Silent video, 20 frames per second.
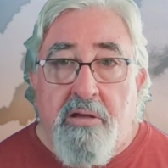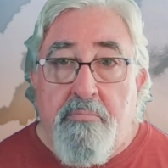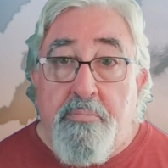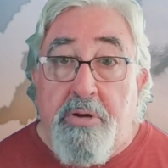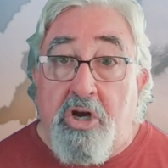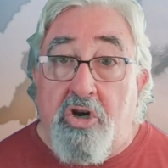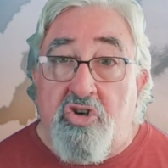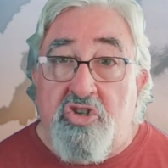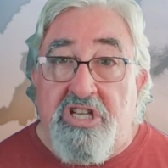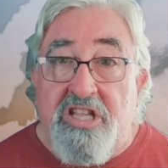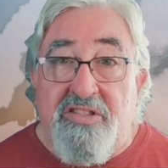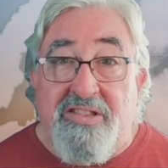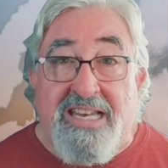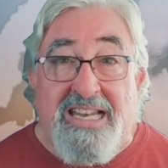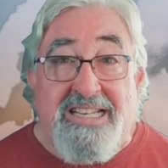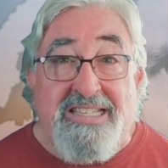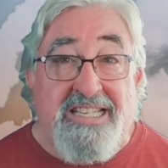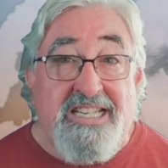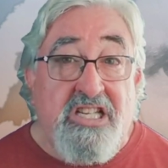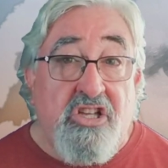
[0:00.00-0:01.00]
Pero los
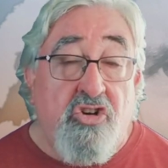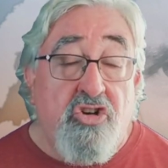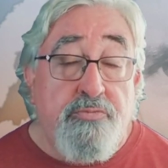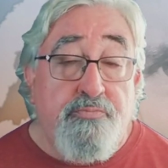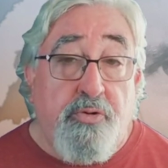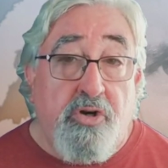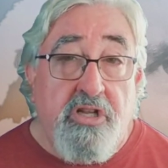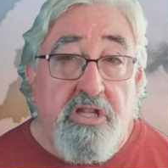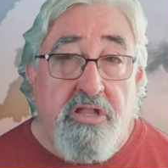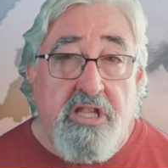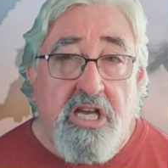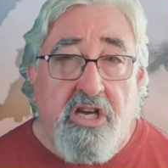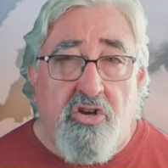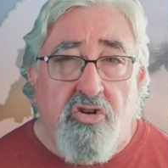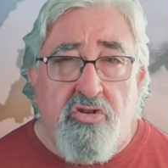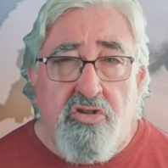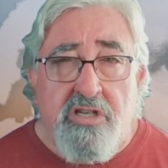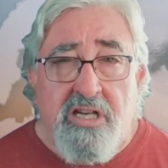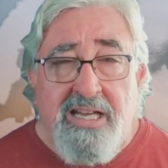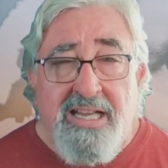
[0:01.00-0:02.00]
intereses de los
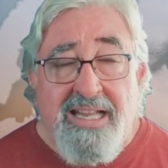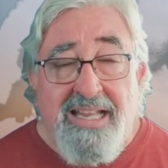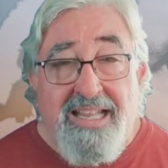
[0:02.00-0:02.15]
políticos,